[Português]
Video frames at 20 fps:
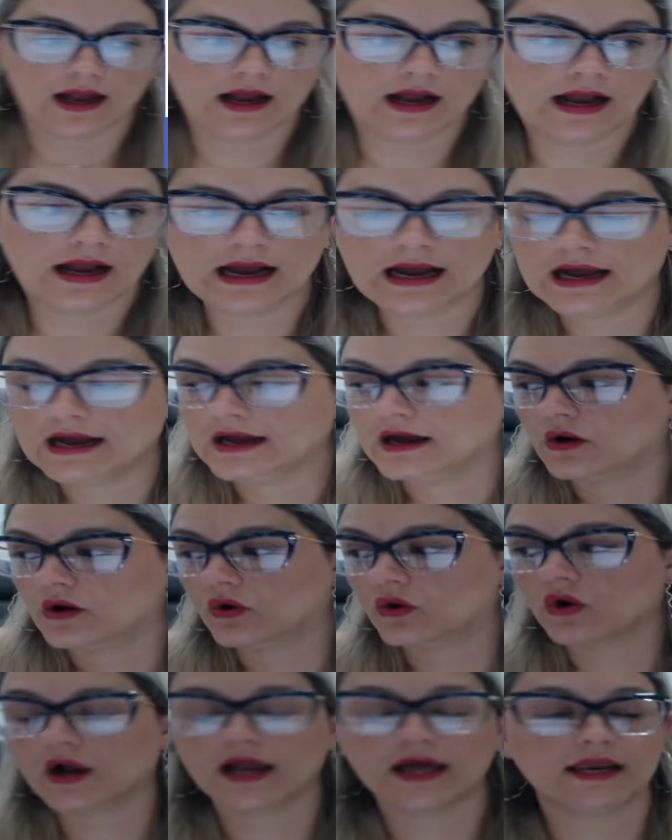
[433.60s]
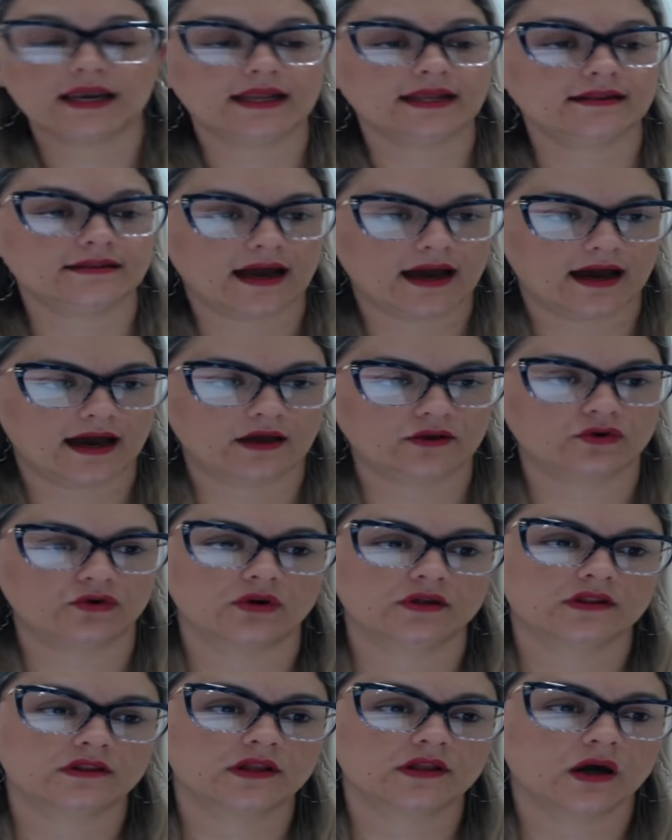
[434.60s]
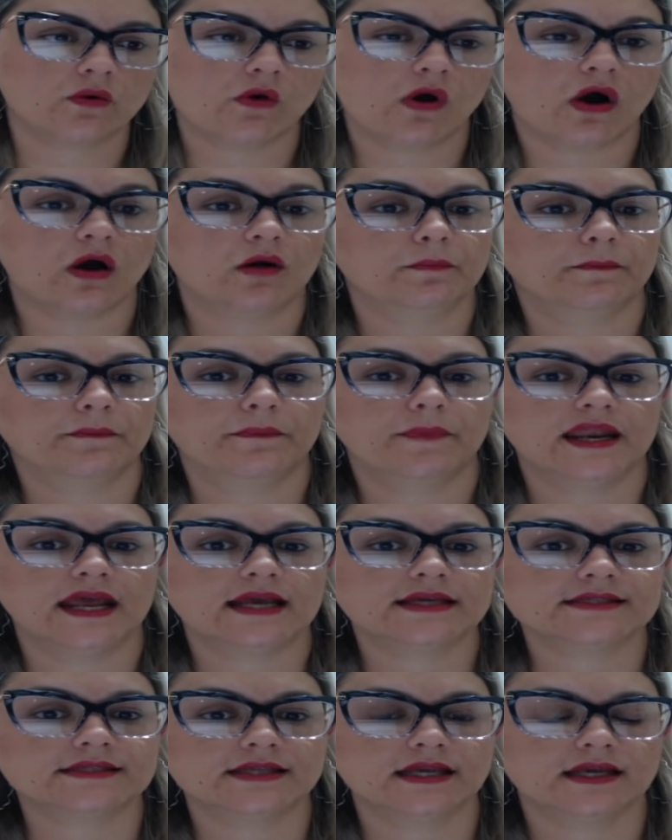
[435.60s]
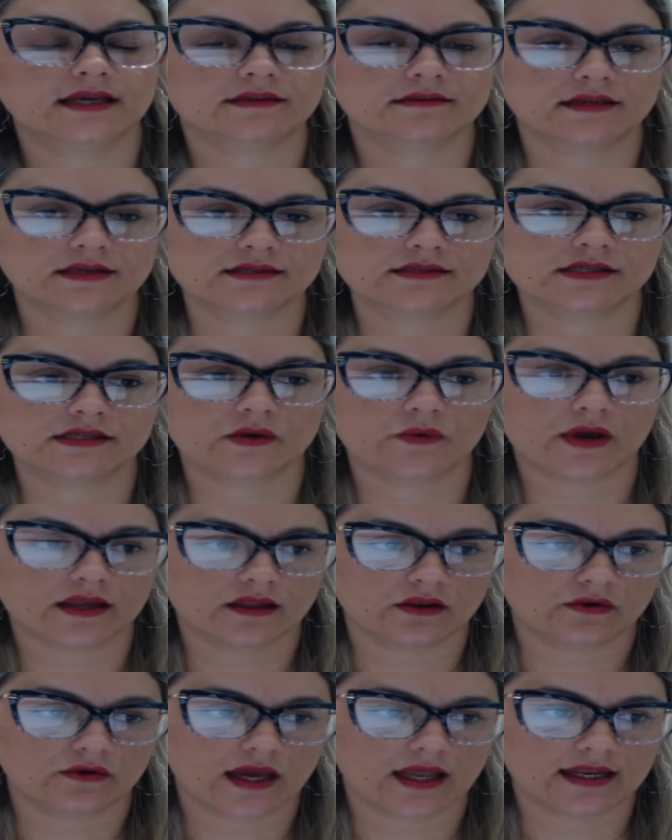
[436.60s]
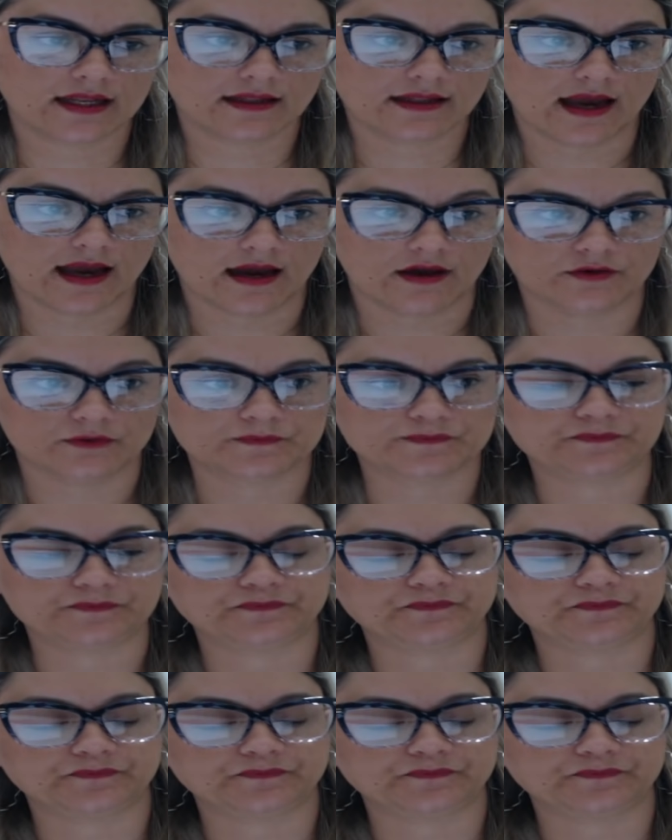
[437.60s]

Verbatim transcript: a, o calendário. Então, ó, prestem atenção aqui no calendário.